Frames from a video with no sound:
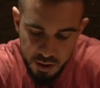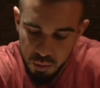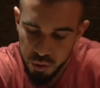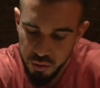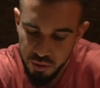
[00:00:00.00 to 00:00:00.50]
Hay
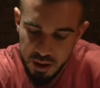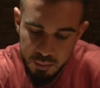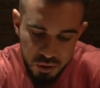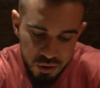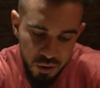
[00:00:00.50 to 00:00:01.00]
como trozos
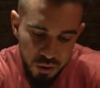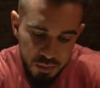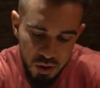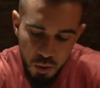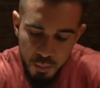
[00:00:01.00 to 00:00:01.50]
cremosos y
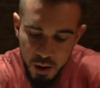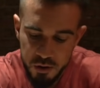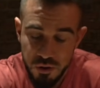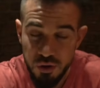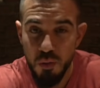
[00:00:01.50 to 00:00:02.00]
trozos más
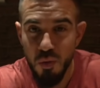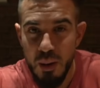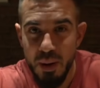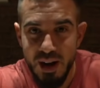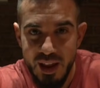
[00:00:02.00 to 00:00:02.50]
compactos, como
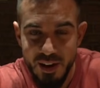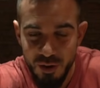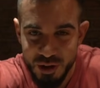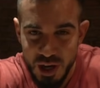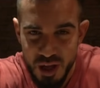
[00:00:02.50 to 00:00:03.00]
una mezcla de
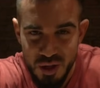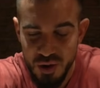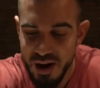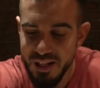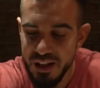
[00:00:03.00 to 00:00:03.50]
lo
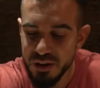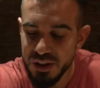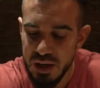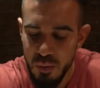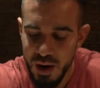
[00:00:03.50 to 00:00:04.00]
tradicional de
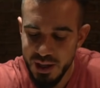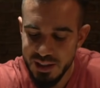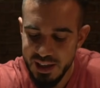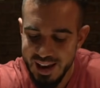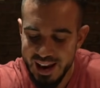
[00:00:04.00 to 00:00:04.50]
nuestras
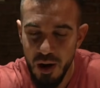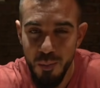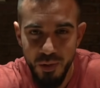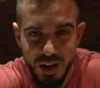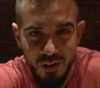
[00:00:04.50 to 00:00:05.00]
abuelas y lo
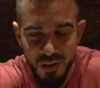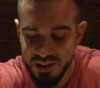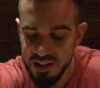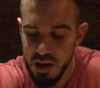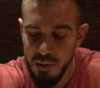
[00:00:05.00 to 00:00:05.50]
moderno, lo
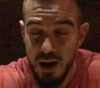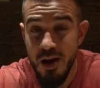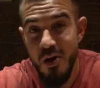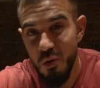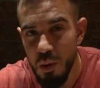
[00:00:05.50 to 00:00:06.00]
que se lleva,
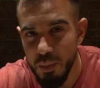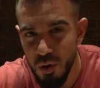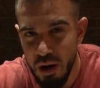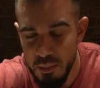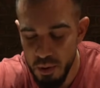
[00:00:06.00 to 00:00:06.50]
o
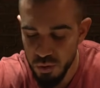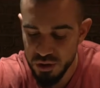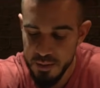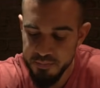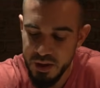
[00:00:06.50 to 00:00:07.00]
lo que a mí me
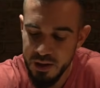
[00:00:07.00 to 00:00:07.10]
gusta.